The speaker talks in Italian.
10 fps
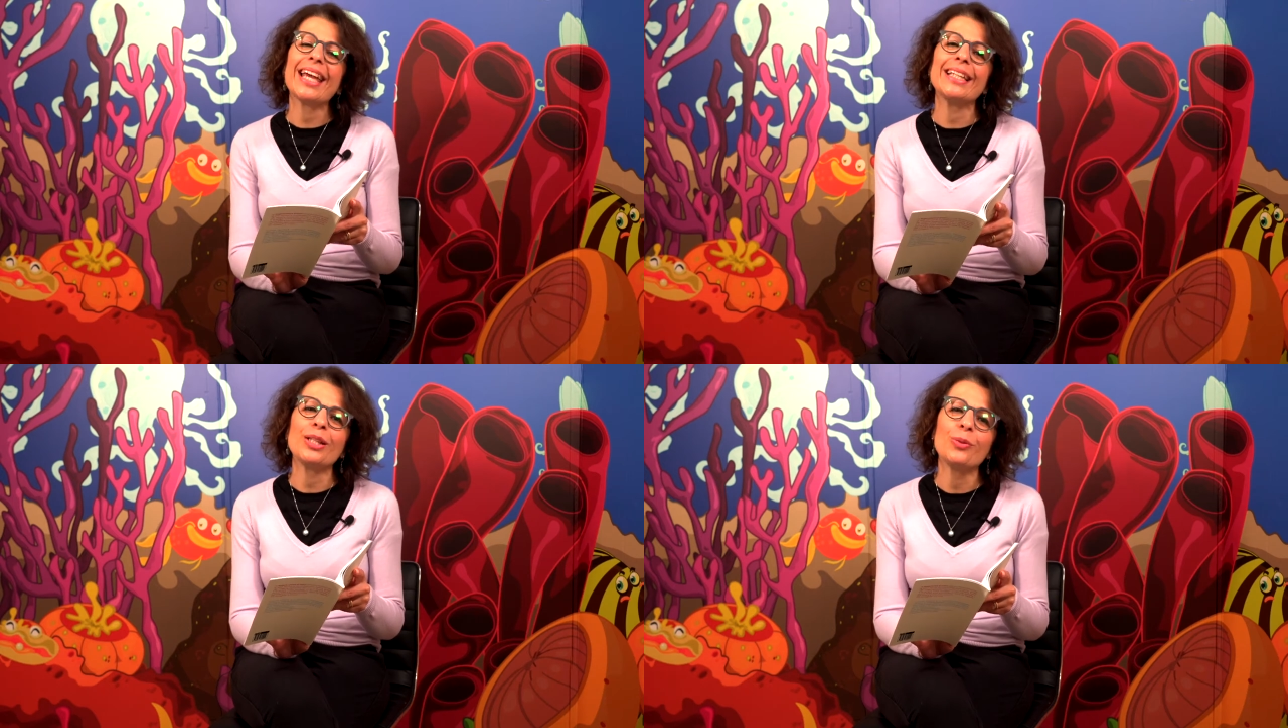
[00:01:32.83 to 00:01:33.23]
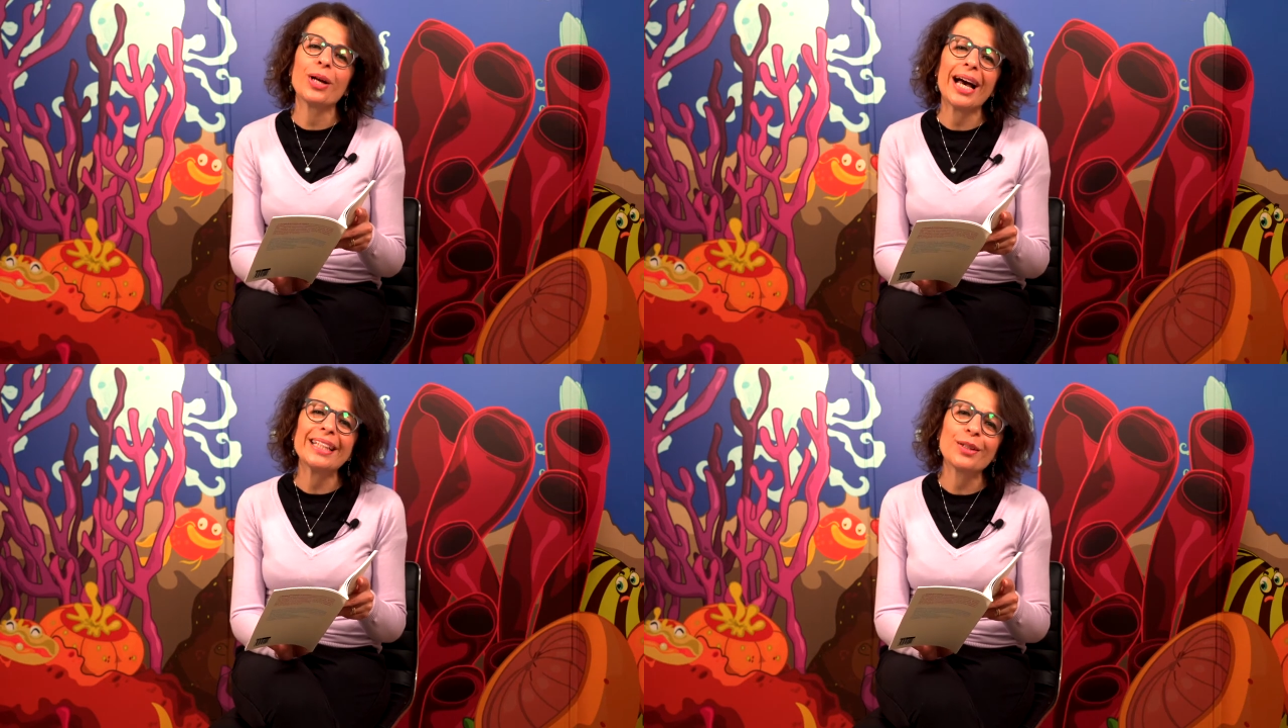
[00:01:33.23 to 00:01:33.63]
ed
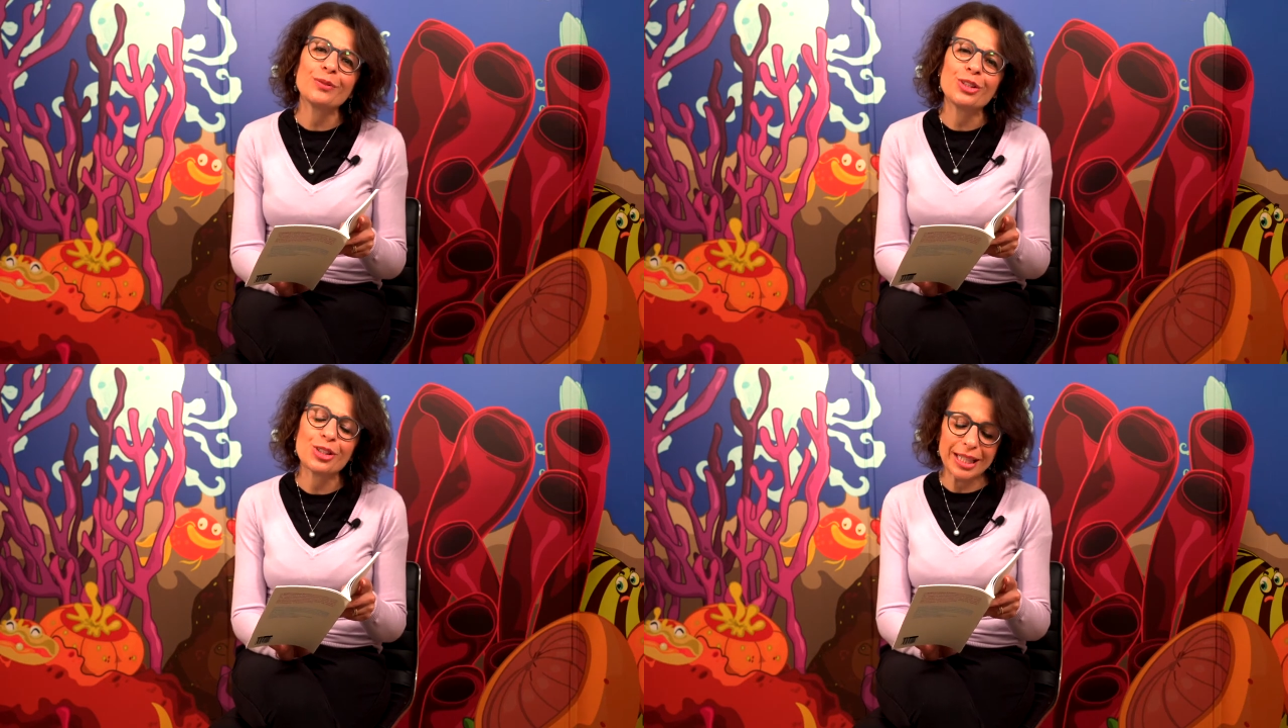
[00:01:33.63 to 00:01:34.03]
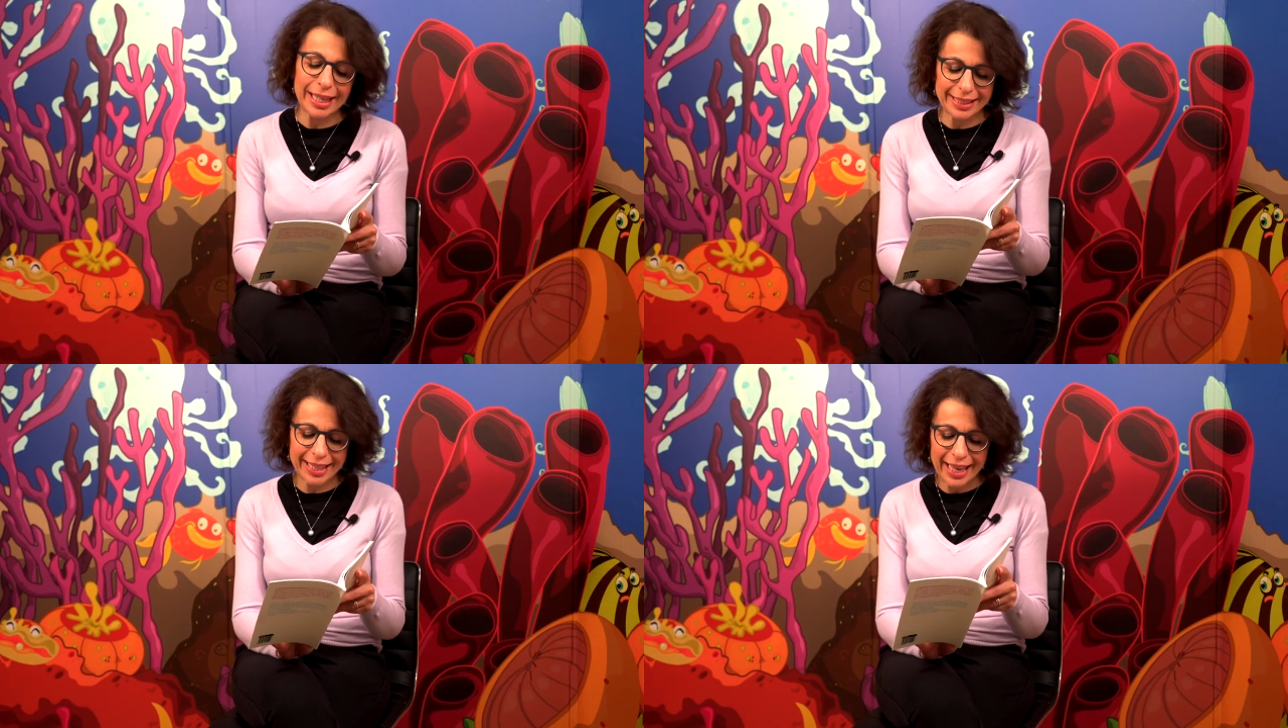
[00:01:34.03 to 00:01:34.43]
educata
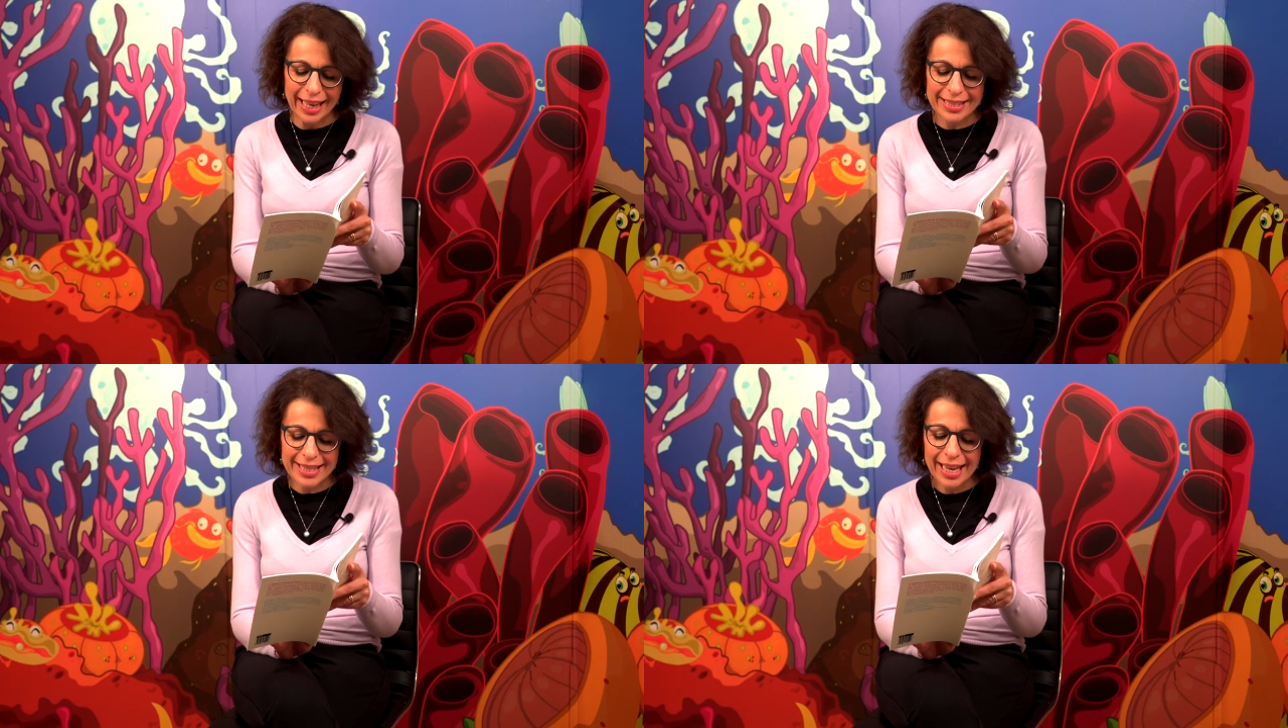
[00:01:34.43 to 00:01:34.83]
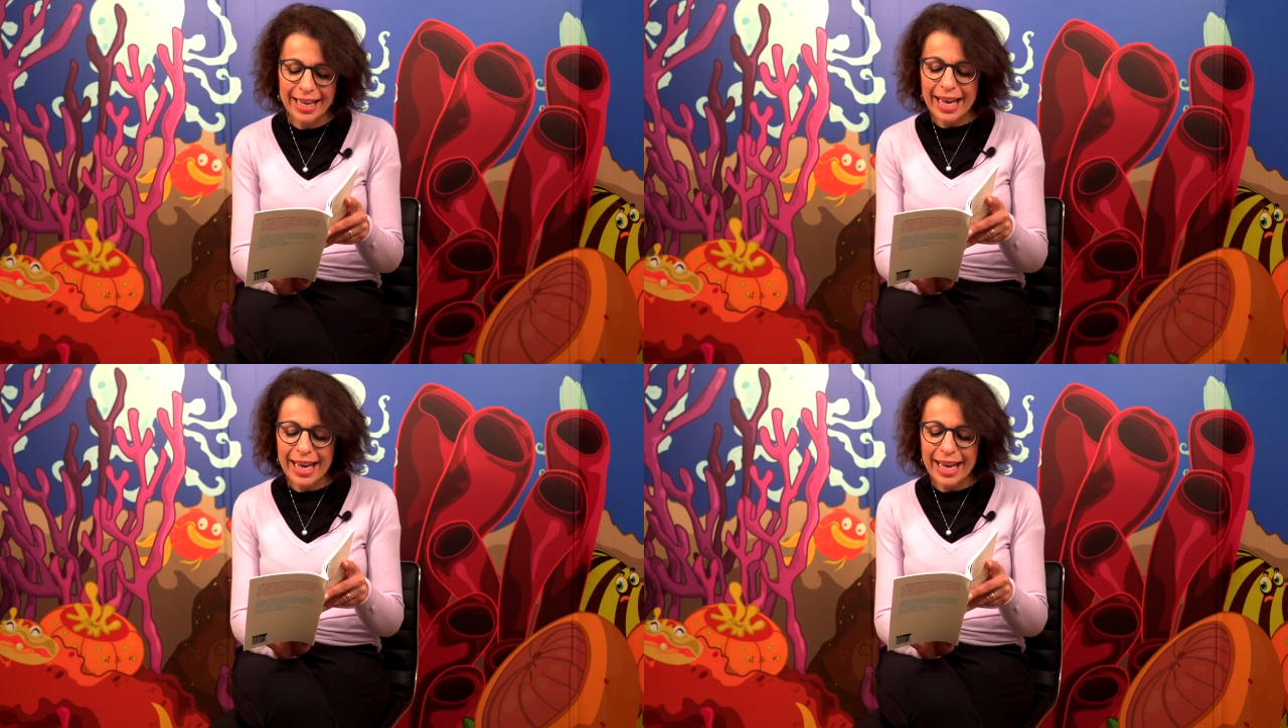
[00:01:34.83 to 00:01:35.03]
vicina di casa,